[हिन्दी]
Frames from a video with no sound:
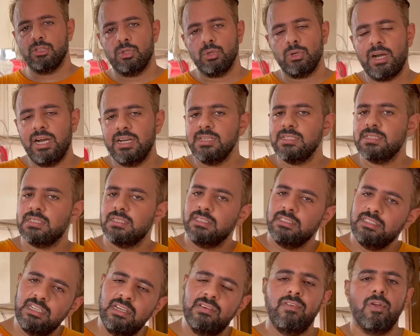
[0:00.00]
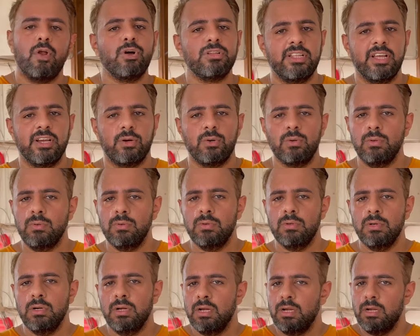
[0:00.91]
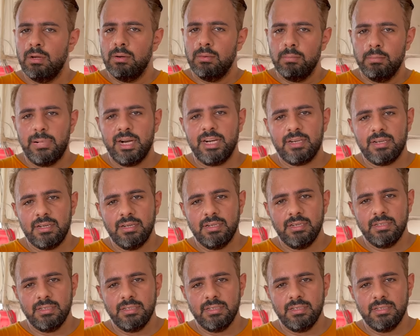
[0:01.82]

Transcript: तो गाइस ये ब्लॉग देखो बट